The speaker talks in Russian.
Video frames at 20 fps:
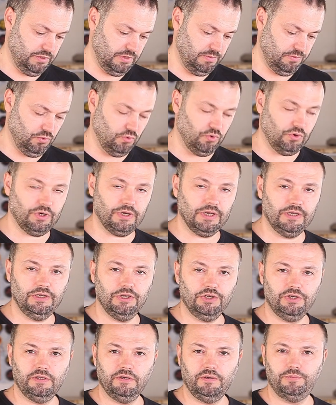бы неплохо,
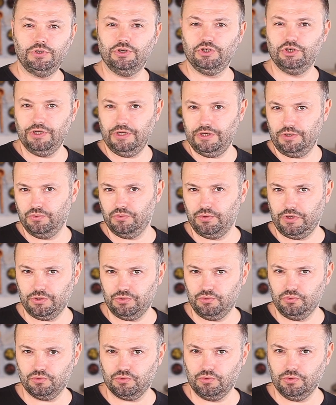конечно, вообще жареную
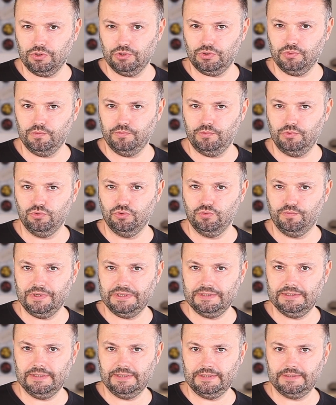картошку к этому блюду
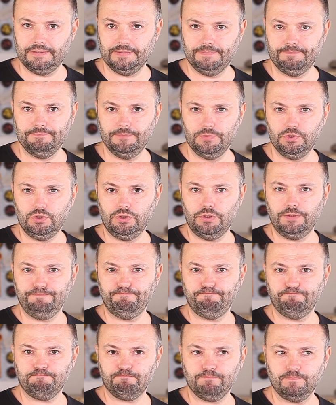подать, но...
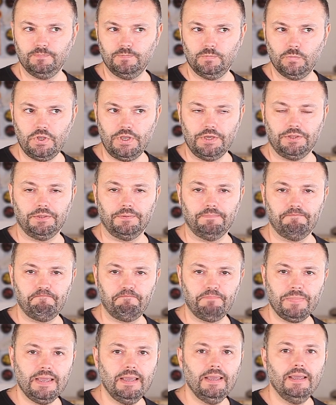но а нет,
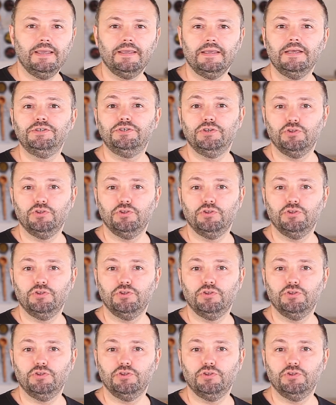я